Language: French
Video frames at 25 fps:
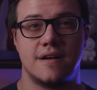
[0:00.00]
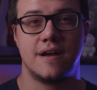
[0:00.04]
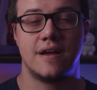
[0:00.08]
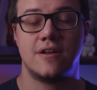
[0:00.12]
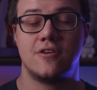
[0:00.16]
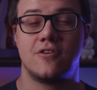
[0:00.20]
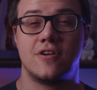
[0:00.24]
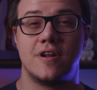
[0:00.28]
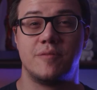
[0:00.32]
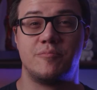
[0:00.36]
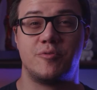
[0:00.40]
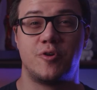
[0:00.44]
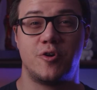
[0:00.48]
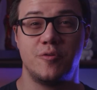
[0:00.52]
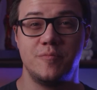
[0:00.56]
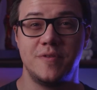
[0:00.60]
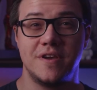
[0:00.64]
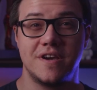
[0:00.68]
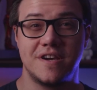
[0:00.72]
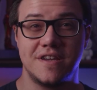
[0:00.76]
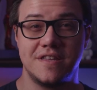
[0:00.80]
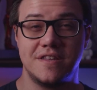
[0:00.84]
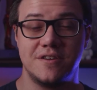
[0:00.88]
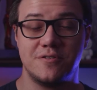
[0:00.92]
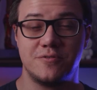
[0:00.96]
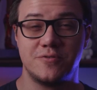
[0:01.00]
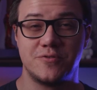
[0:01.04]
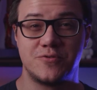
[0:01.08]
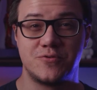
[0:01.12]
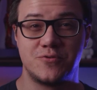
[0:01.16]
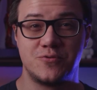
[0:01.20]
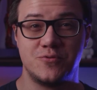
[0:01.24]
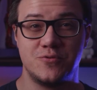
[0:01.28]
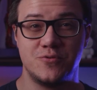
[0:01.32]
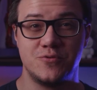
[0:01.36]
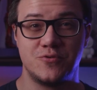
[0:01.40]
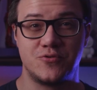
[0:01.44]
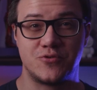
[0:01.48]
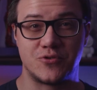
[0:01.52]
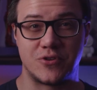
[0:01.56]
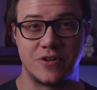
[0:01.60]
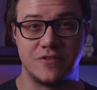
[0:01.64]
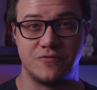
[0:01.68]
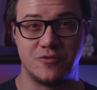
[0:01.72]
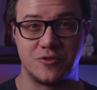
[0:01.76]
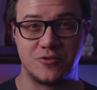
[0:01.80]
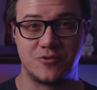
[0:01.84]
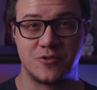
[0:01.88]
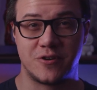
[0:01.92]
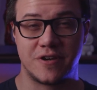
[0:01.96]
Alors la première idée reçue sur les
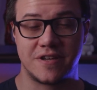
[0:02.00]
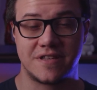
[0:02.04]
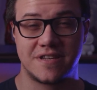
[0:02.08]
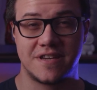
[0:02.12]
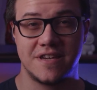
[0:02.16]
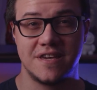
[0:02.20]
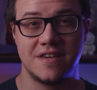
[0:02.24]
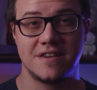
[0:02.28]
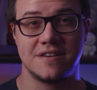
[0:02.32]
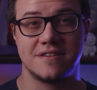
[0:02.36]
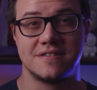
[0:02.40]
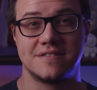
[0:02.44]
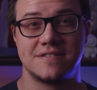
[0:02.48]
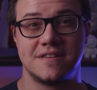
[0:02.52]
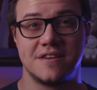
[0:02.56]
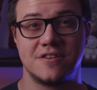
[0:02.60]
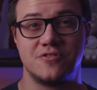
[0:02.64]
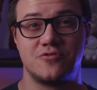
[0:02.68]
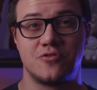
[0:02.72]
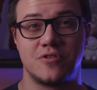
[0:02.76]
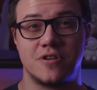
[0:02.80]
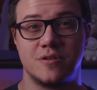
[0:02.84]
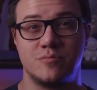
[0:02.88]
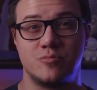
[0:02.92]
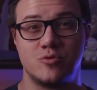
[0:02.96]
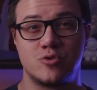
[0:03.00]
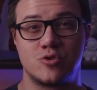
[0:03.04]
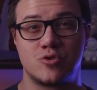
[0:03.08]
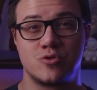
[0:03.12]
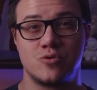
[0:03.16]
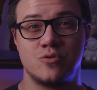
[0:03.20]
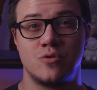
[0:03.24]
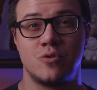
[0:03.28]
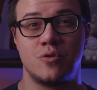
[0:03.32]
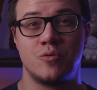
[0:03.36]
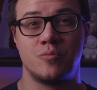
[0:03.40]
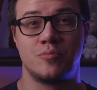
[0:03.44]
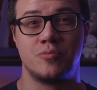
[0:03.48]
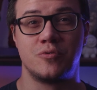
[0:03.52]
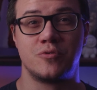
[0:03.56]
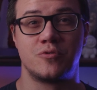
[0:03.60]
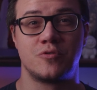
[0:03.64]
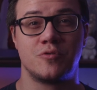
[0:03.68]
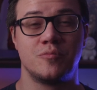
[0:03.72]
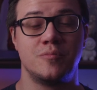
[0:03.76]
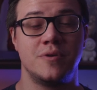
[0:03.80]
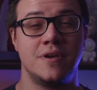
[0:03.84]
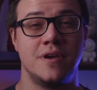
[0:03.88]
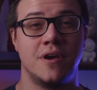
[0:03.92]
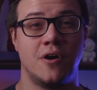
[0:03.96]
voitures électriques, c'est que dans les bouchons, on peut
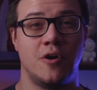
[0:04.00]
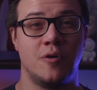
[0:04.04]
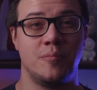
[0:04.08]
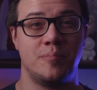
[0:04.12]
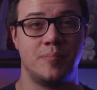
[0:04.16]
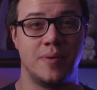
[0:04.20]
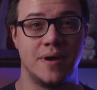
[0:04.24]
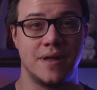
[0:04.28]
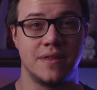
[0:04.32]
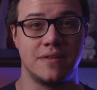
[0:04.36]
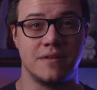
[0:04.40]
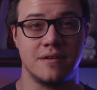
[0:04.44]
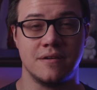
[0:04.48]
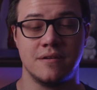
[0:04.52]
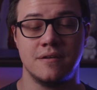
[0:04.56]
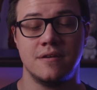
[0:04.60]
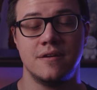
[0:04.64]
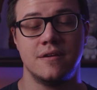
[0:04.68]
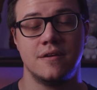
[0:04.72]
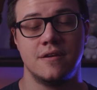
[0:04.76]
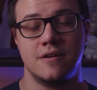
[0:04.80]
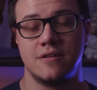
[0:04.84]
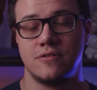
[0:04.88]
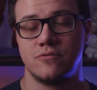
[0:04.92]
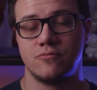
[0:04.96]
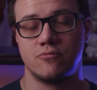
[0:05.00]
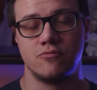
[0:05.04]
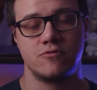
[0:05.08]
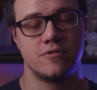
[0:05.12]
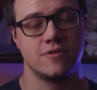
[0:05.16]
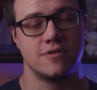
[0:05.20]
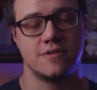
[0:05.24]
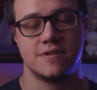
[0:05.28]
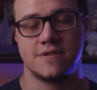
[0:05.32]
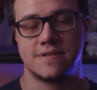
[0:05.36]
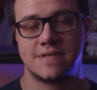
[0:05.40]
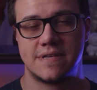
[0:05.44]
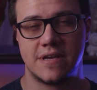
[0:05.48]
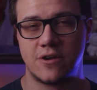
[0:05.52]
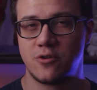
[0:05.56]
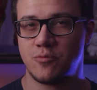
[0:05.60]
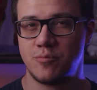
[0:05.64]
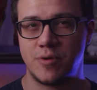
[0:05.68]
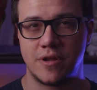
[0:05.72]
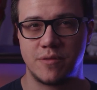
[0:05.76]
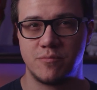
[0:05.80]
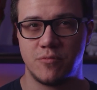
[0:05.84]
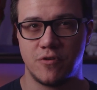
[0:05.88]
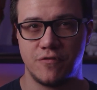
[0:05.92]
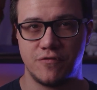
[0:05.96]
tomber en panne. Donc c'est
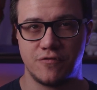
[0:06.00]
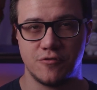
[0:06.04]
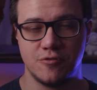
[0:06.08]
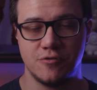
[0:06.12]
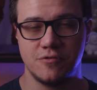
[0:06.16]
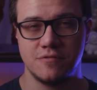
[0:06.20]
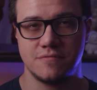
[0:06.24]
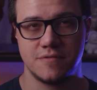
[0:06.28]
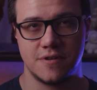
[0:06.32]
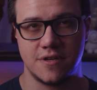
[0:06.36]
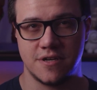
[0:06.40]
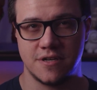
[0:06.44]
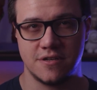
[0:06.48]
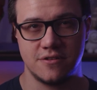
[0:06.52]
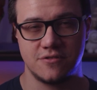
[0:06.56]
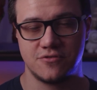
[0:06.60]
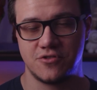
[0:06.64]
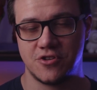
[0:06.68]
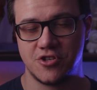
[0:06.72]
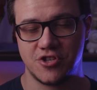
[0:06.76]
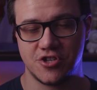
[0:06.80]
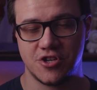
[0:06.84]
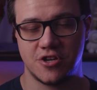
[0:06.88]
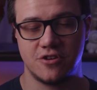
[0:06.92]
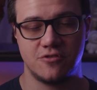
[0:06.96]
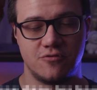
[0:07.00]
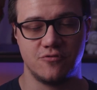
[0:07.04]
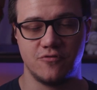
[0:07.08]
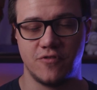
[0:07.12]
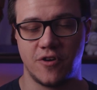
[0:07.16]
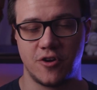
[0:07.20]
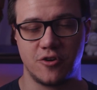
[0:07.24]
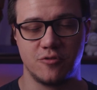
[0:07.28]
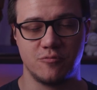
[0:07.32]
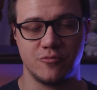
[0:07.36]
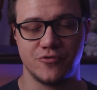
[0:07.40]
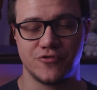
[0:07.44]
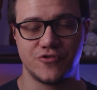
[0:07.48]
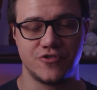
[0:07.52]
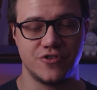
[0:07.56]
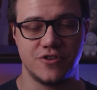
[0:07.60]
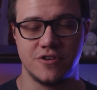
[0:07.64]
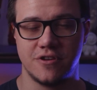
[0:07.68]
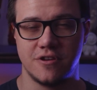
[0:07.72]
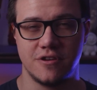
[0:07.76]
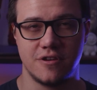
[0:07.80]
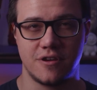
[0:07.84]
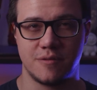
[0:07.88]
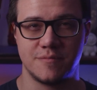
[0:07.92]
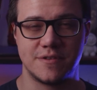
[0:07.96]
complètement faux, hein. déjà on va
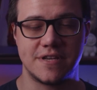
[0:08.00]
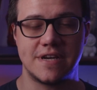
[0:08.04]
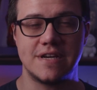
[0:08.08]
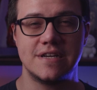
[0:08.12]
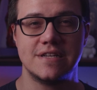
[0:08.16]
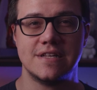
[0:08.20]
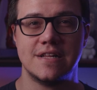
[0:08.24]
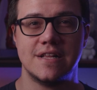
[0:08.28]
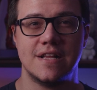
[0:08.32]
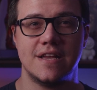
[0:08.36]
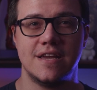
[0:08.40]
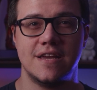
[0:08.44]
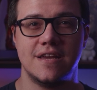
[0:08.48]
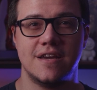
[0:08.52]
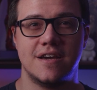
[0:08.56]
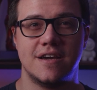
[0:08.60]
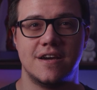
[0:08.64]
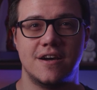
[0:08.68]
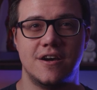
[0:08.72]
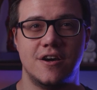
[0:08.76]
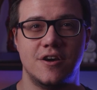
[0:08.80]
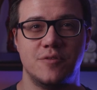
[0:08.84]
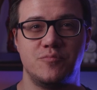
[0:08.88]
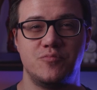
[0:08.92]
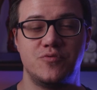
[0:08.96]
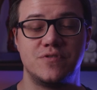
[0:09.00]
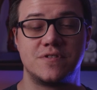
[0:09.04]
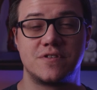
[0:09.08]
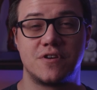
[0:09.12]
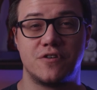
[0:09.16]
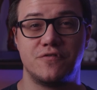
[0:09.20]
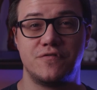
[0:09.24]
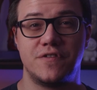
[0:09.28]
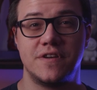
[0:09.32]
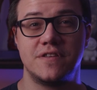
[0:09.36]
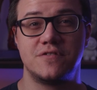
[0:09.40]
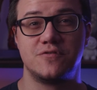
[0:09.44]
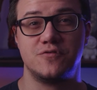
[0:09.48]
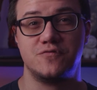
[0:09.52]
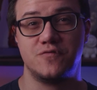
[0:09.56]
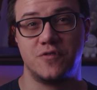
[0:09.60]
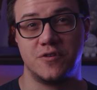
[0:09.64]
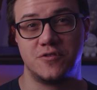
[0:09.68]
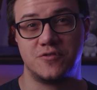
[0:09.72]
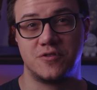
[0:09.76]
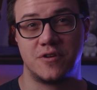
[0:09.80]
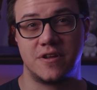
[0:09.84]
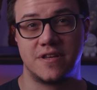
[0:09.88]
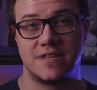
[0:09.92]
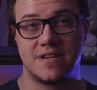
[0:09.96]
commencer comme ça, euh, puisqu'en fait une
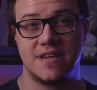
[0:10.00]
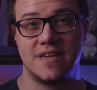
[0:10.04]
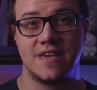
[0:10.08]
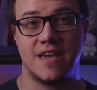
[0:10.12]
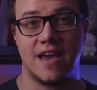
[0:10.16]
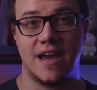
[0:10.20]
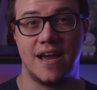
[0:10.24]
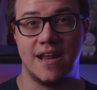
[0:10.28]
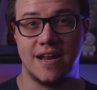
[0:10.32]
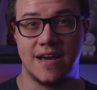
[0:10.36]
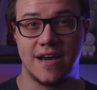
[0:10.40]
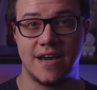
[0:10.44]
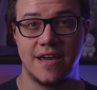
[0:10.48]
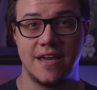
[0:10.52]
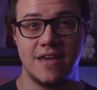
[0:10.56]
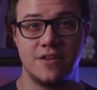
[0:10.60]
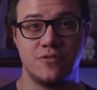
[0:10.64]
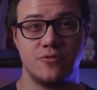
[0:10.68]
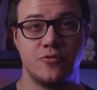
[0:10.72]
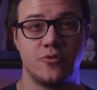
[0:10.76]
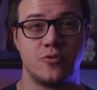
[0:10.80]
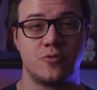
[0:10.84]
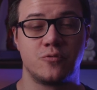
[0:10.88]
voiture électrique à l'arrêt ne